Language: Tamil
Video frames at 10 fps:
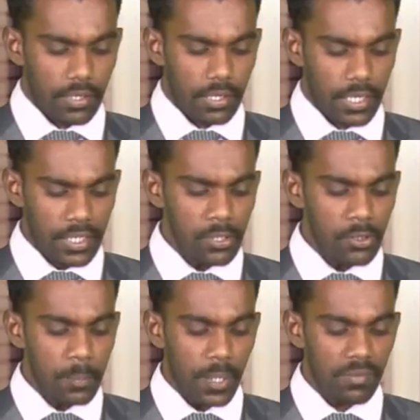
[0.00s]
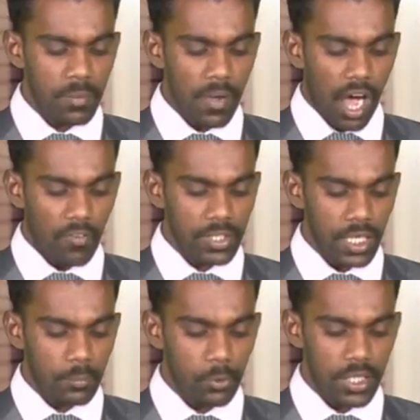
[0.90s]
டெங்கு நோய் பரவும்
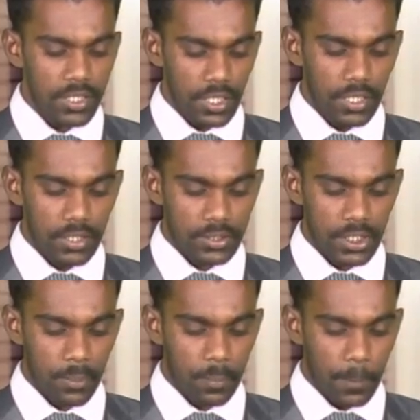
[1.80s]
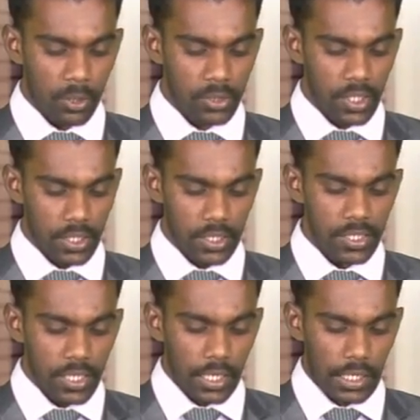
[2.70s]
அவதானம் உள்ள சில
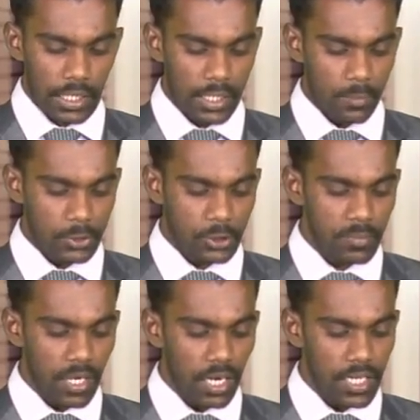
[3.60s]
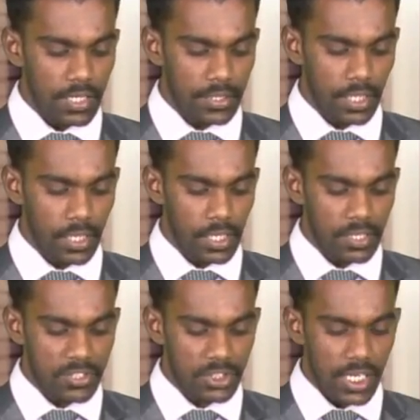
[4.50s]
பகுதிகளில் இன்று மற்றும் நாளைய
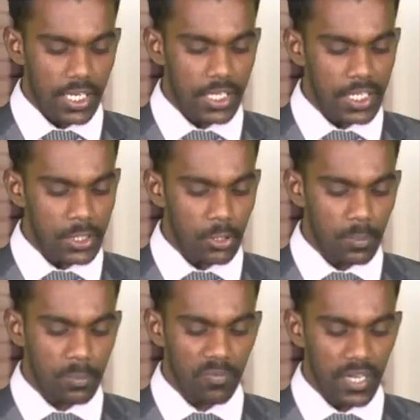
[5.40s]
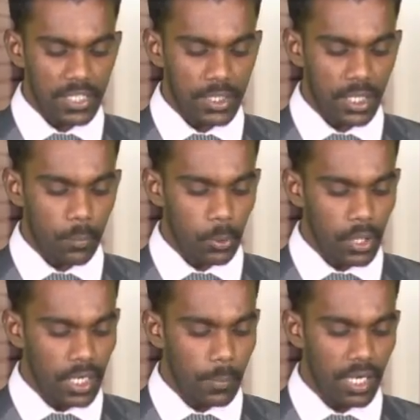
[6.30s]
தினங்களில் விசேட டெங்கு ஒழிப்பு வேலை திட்டம்
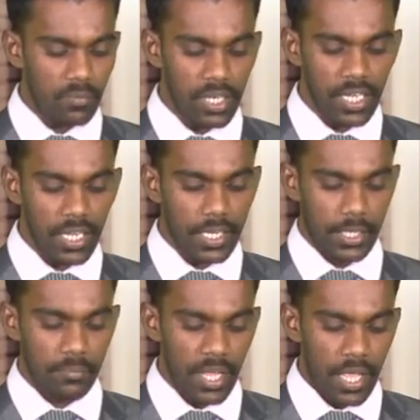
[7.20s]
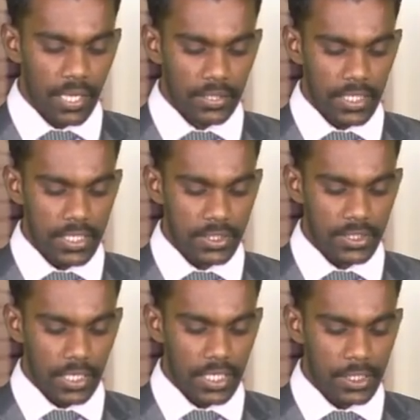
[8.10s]
முன்னெடுக்கப்பட உள்ளதாக
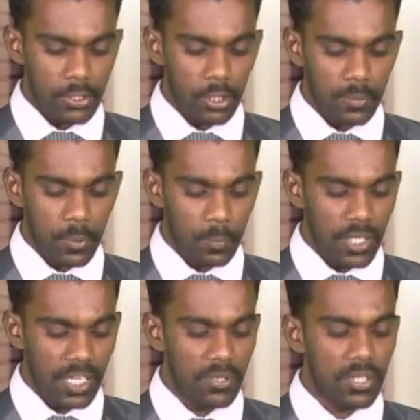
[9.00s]
தேசிய டெங்கு ஒழிப்பு பிரிவு